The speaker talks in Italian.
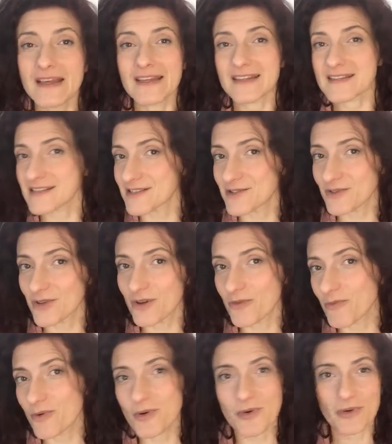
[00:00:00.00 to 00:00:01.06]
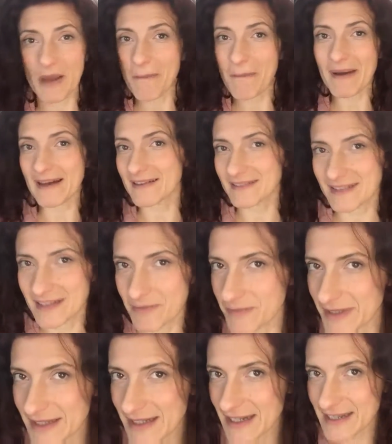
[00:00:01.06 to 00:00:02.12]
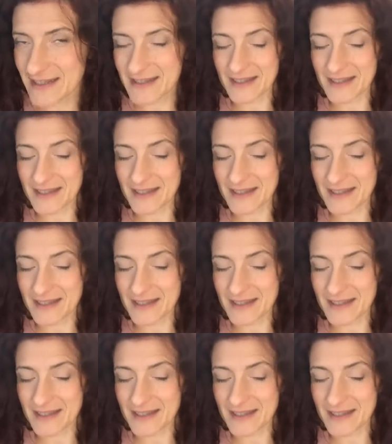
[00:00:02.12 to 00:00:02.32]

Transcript: Nel senso che comunque una parte di, pigre,